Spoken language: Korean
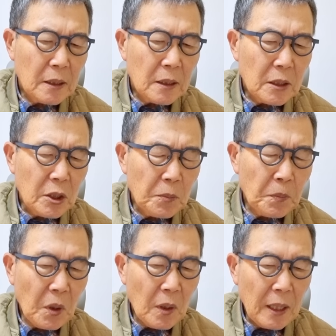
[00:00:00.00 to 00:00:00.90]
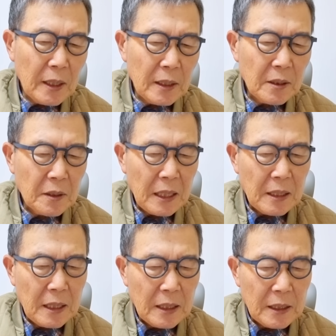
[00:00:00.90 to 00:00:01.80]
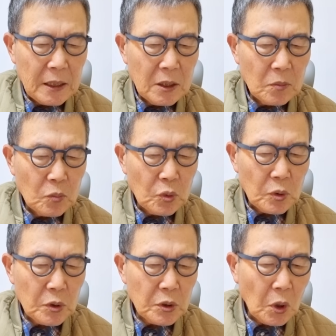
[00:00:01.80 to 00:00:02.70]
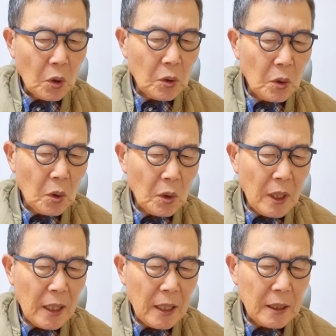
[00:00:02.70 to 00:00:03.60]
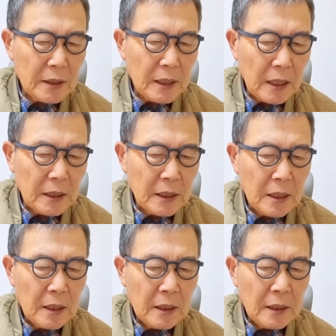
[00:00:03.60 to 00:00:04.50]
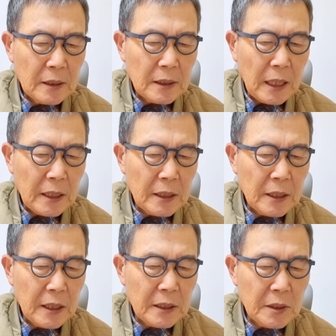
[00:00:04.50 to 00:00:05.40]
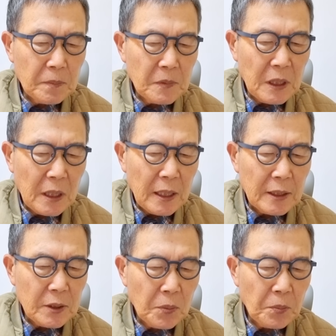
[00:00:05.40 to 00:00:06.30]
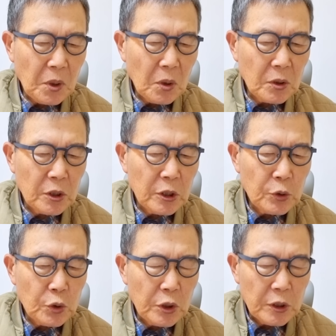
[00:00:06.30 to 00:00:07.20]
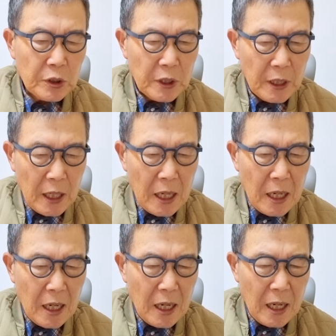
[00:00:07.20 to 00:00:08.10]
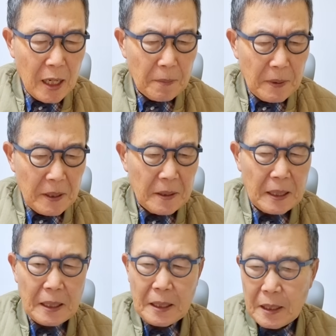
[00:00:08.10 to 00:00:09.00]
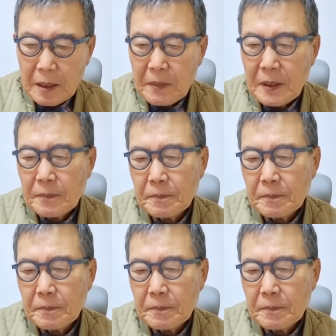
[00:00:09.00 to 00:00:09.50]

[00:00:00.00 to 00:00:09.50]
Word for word: 그는 평안에 들어갔나니 무릇 정로로 행하는 자는 자기들의 침상에서 편히 쉬느니라. 아멘. 아멘.